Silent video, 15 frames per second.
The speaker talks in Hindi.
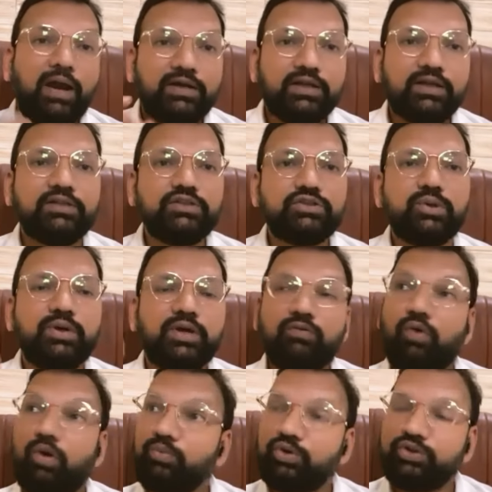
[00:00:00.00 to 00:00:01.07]
पार्टिकल्स जो है
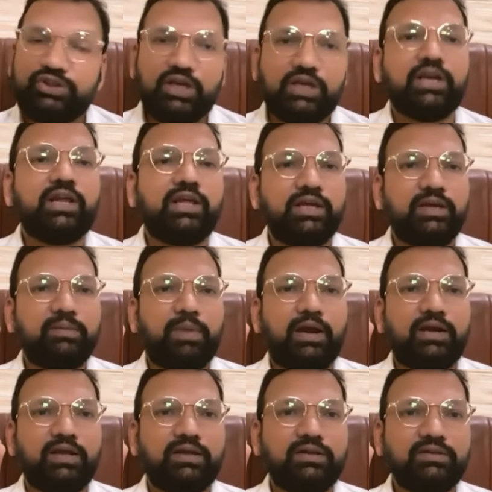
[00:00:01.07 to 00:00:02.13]
वो हमको दिख रहे हैं
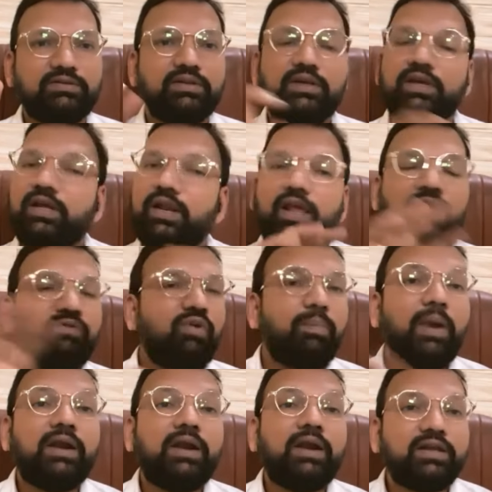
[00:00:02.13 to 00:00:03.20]
पार्टिकल्स लेकिन वो
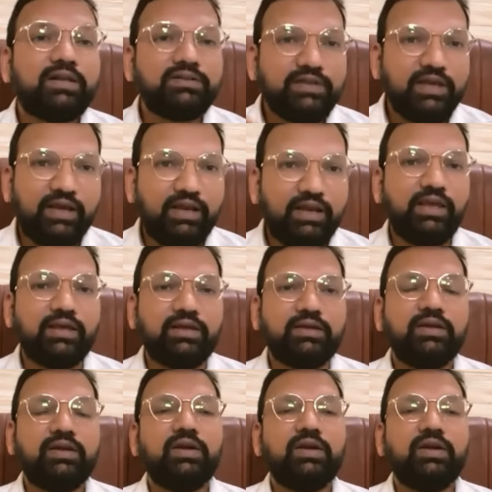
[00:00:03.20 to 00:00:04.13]
पार्टिकल्स है नहीं है